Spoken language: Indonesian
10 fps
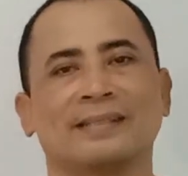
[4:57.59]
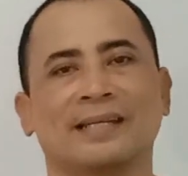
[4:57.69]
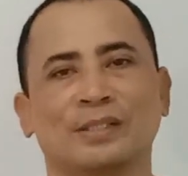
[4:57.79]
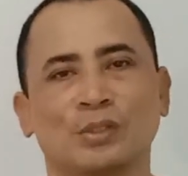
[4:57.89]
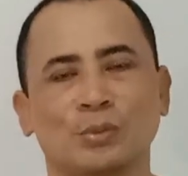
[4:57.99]

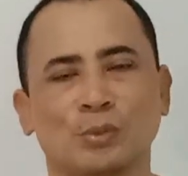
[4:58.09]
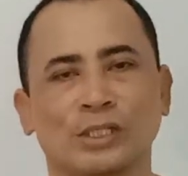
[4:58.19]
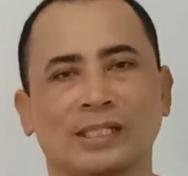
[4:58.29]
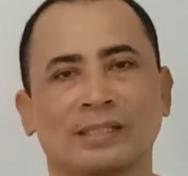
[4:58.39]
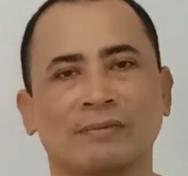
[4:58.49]
yaitu
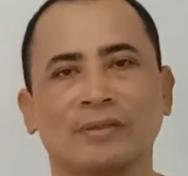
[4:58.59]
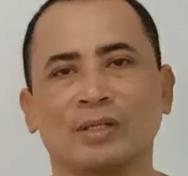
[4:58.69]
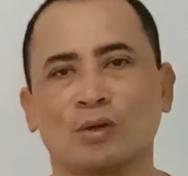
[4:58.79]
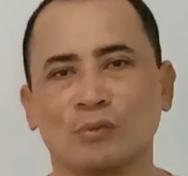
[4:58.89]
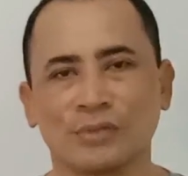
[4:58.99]
Munir
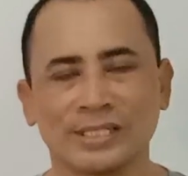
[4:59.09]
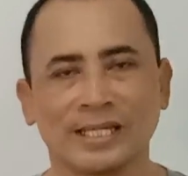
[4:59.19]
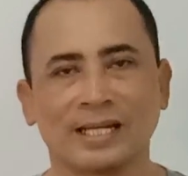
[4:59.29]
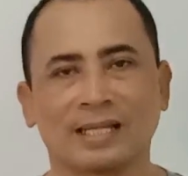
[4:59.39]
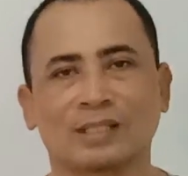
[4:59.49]
TV
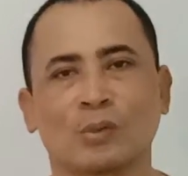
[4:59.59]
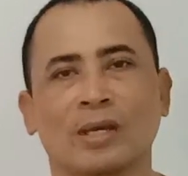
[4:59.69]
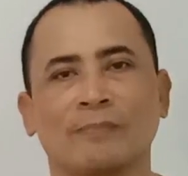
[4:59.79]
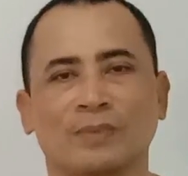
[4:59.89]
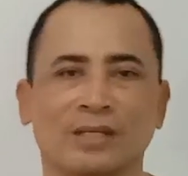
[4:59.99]
Official
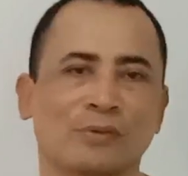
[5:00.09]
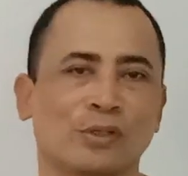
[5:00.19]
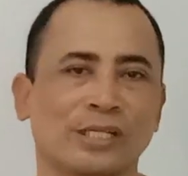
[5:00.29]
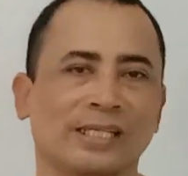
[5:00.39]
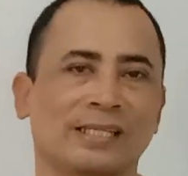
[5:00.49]
atau
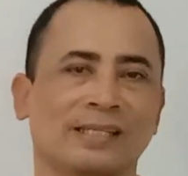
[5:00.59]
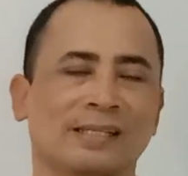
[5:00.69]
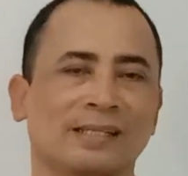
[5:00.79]
MTVO ini.